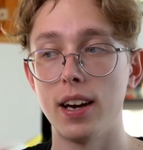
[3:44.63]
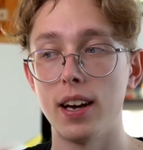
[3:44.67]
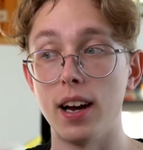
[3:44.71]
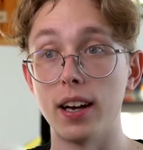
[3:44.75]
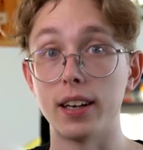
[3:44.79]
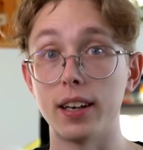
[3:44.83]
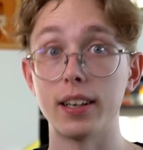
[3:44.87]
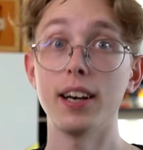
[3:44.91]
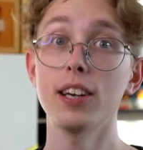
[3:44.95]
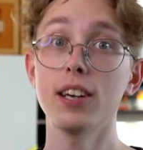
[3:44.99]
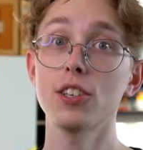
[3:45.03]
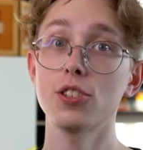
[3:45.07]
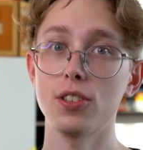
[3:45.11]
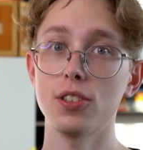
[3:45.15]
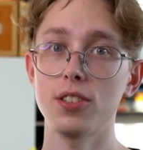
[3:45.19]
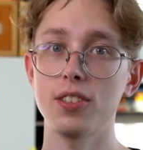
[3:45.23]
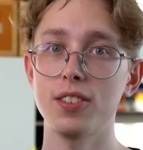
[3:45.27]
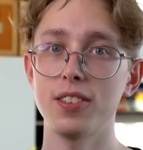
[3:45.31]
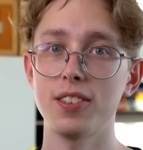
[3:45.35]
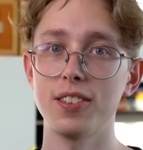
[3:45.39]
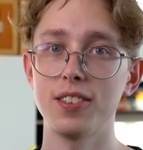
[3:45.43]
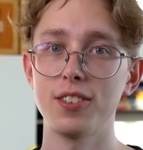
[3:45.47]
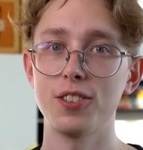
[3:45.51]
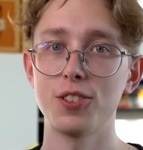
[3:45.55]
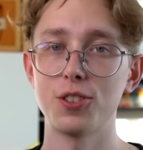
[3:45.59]

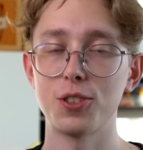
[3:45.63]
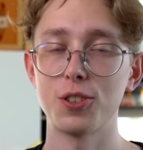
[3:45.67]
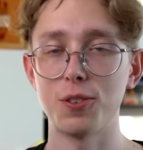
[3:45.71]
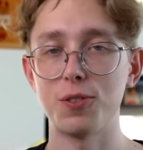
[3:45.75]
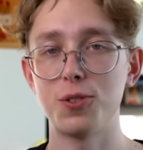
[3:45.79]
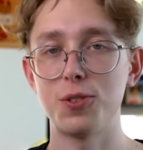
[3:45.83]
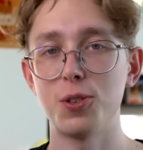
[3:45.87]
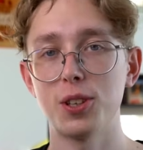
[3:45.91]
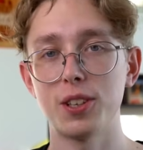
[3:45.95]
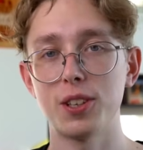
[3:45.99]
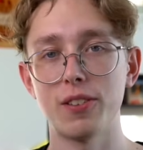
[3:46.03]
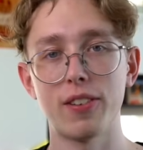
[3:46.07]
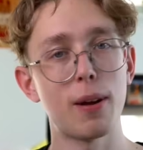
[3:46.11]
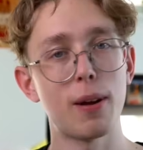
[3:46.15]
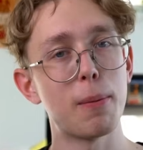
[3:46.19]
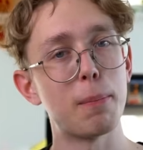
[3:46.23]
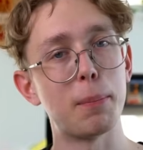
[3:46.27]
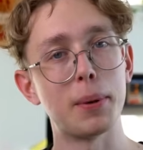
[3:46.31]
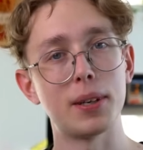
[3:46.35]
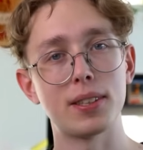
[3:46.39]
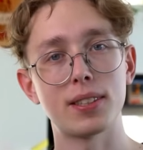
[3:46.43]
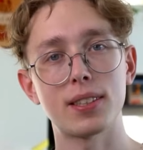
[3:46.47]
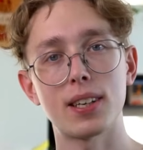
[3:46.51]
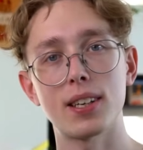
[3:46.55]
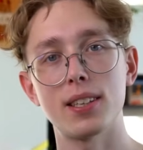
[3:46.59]
окажется, что все это время
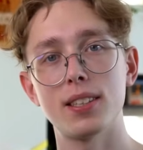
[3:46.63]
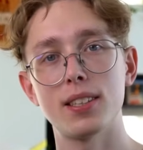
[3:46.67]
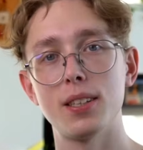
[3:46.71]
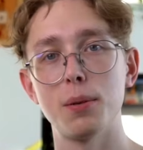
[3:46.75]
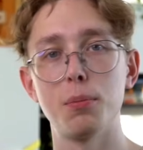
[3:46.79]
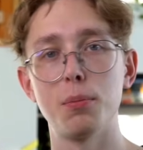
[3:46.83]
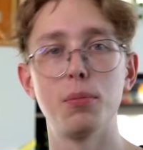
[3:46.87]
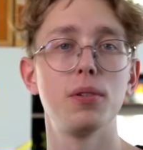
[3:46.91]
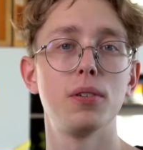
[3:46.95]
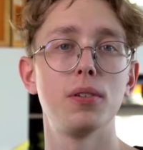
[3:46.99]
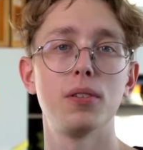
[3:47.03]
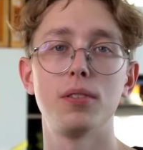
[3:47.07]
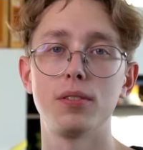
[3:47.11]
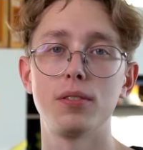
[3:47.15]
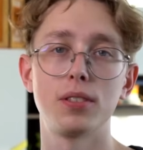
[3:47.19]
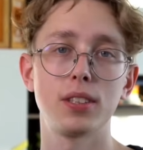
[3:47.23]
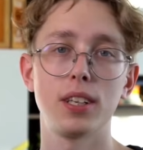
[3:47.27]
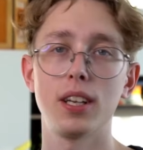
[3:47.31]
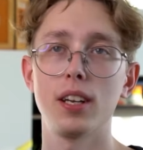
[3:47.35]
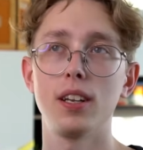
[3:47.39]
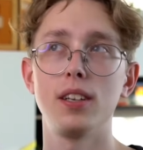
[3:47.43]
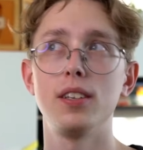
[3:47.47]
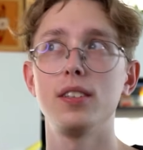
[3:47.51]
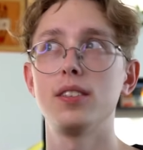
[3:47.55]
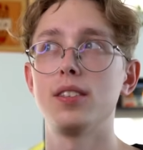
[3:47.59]
пристрастие было
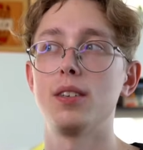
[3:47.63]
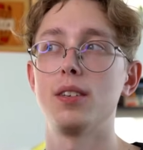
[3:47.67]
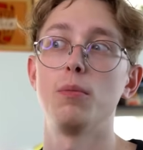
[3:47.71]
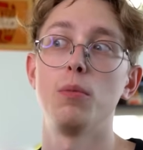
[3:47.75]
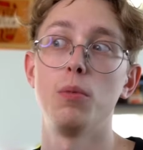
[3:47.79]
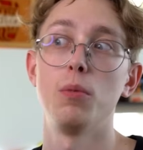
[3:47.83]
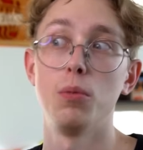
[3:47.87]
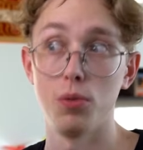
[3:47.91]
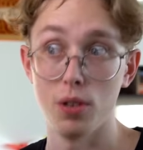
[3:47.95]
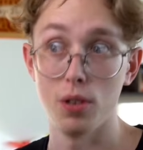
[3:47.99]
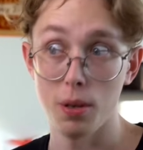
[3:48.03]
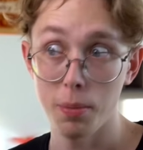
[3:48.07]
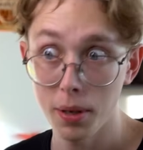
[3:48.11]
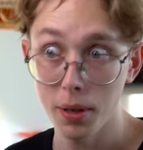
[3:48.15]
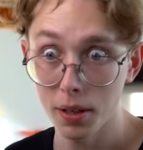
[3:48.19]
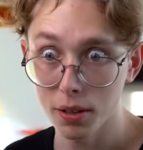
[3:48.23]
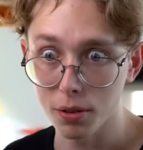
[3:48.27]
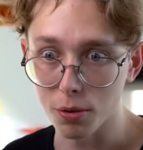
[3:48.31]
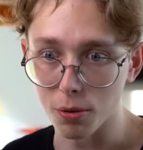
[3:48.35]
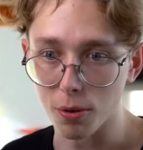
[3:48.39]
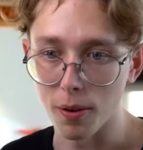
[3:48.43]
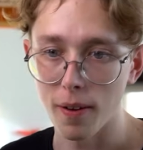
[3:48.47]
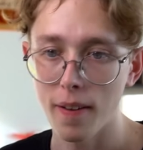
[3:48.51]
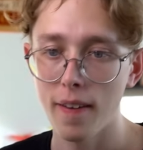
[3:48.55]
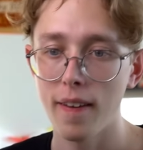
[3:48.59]
скорее не самому
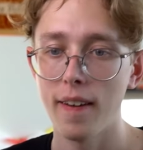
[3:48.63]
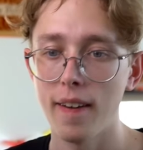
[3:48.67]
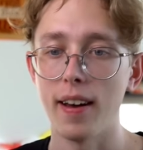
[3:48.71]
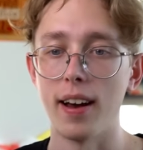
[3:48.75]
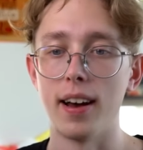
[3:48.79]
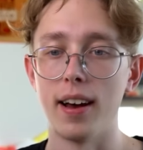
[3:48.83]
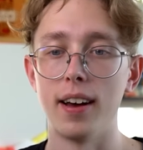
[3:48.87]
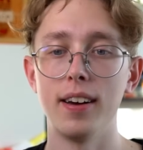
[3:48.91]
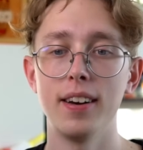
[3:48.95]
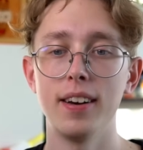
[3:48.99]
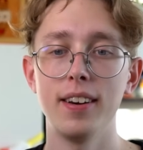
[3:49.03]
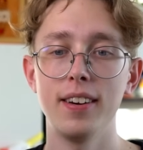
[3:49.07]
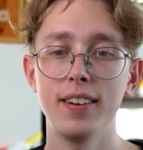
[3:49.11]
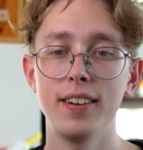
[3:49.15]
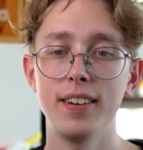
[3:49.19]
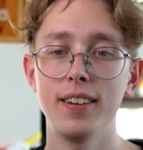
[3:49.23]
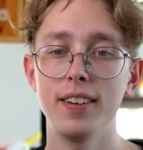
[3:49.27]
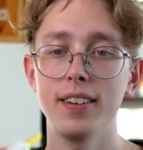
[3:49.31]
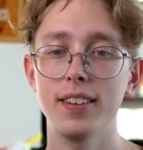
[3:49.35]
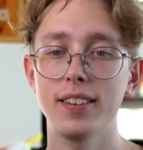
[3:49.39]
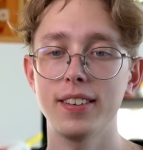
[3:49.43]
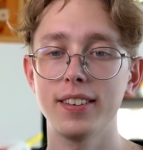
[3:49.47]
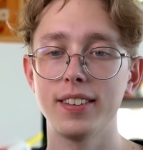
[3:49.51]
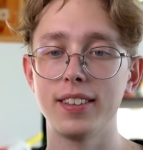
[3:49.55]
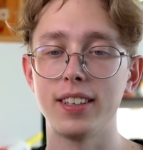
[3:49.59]
напитку,
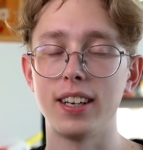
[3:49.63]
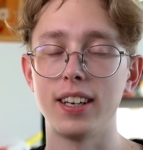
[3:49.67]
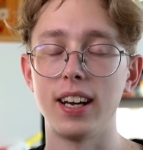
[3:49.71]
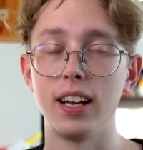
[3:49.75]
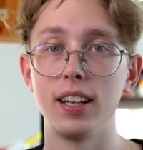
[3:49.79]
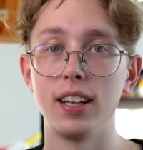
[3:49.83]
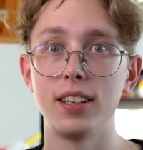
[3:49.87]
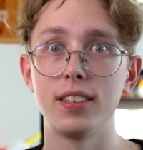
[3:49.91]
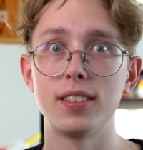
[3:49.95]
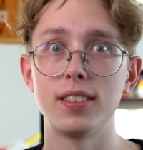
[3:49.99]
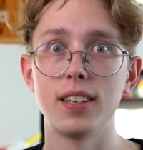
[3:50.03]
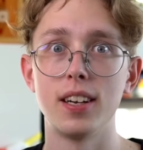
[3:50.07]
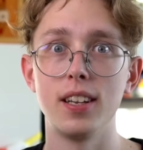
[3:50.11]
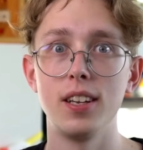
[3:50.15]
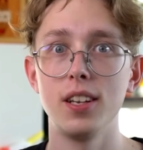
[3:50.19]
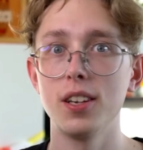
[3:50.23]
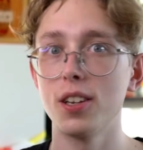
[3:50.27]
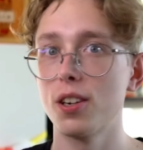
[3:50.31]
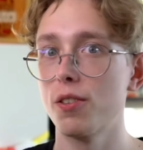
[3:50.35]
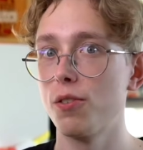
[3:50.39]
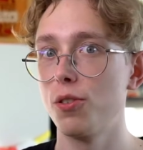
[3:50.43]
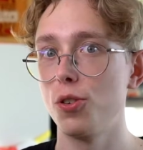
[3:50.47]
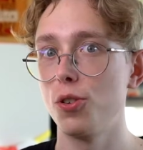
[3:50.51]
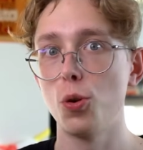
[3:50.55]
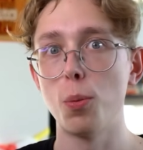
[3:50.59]
а
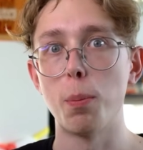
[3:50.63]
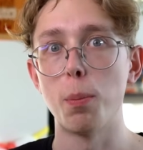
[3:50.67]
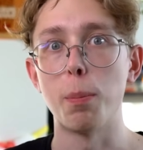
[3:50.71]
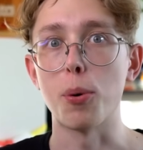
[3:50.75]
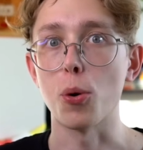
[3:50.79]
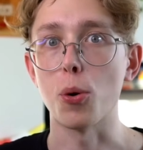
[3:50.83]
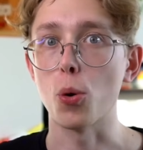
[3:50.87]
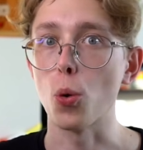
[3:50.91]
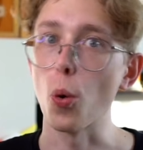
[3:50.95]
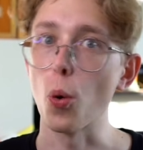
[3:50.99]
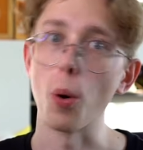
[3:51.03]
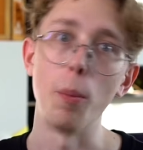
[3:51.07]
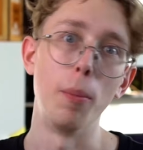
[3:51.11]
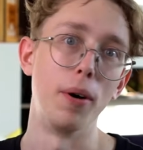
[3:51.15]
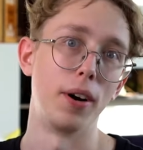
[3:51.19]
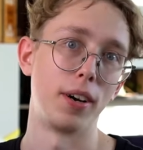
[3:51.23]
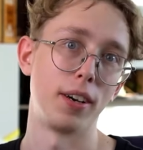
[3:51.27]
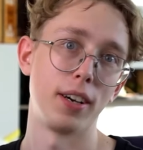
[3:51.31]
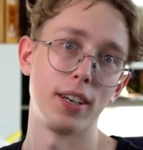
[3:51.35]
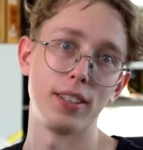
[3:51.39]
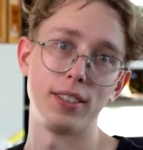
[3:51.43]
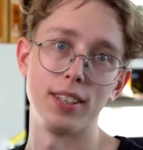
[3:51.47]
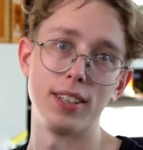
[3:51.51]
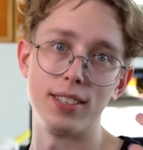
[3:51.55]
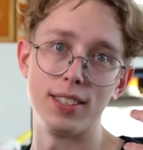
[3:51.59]
коллекционированию
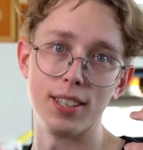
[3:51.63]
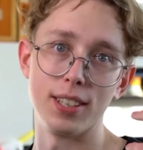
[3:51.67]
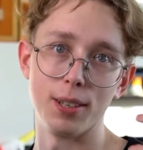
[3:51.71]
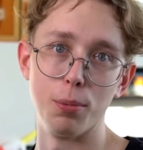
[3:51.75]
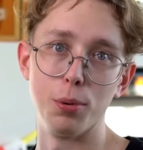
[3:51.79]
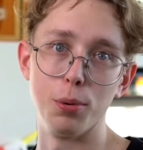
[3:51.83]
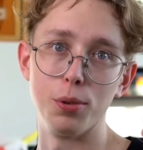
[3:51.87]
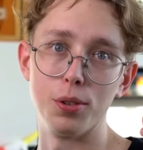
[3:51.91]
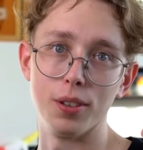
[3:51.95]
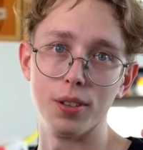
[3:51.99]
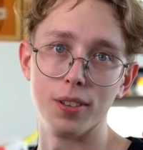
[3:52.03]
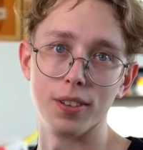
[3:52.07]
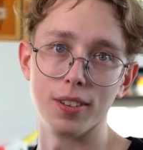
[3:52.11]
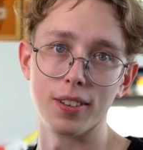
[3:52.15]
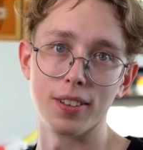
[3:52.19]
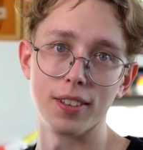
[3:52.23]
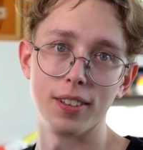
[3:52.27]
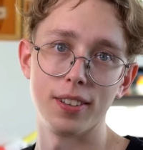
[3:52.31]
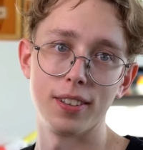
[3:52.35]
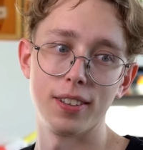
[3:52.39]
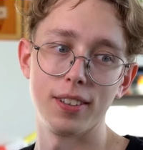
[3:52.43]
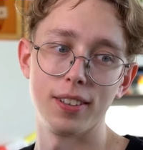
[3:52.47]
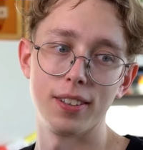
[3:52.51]
пробок от этих бутылок.